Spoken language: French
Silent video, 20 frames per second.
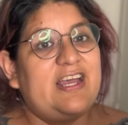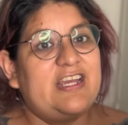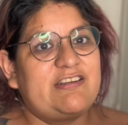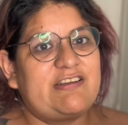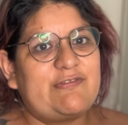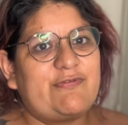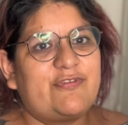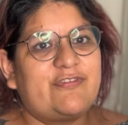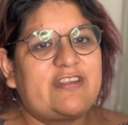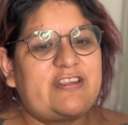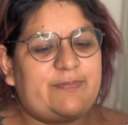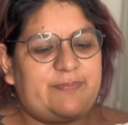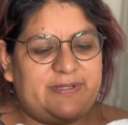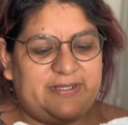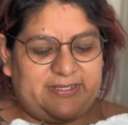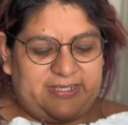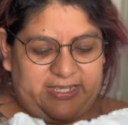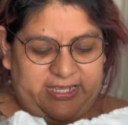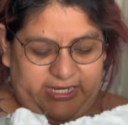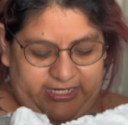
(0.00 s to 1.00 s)
Je vais vous
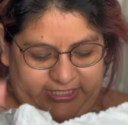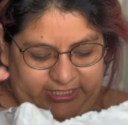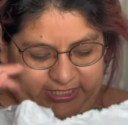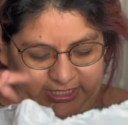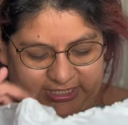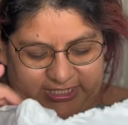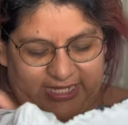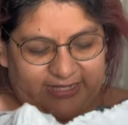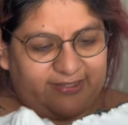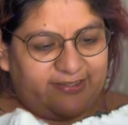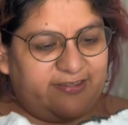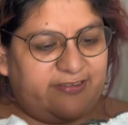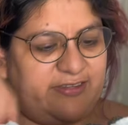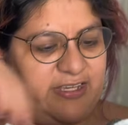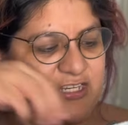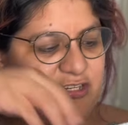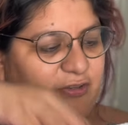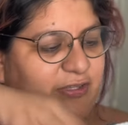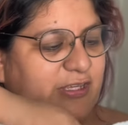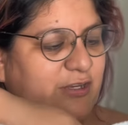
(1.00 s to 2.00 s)
expliquer, j'ai déjà testé,
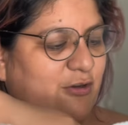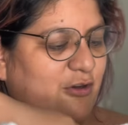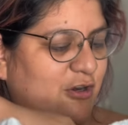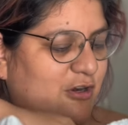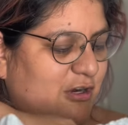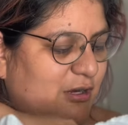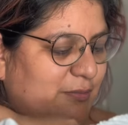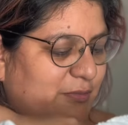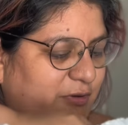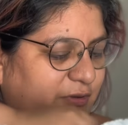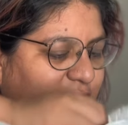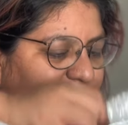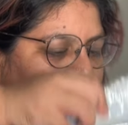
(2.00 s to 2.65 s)
j'en ai recommandé